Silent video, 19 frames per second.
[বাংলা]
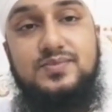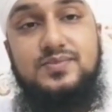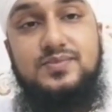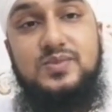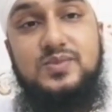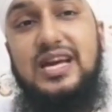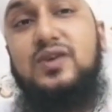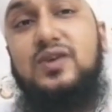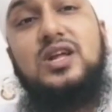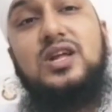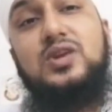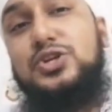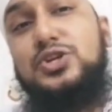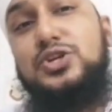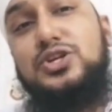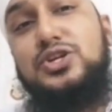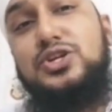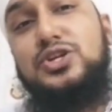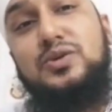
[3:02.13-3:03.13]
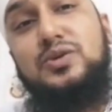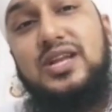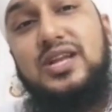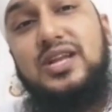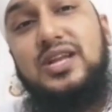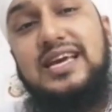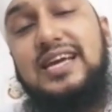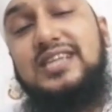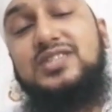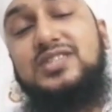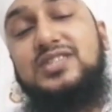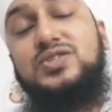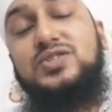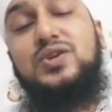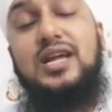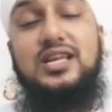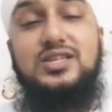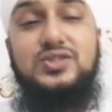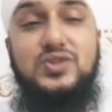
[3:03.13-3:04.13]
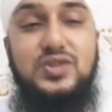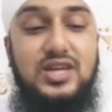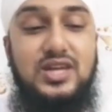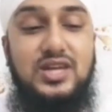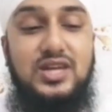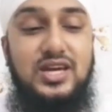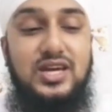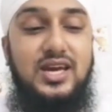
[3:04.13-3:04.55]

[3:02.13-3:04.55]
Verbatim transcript: এখন আর ওই সময় নাই যে একজন আরেকজনকে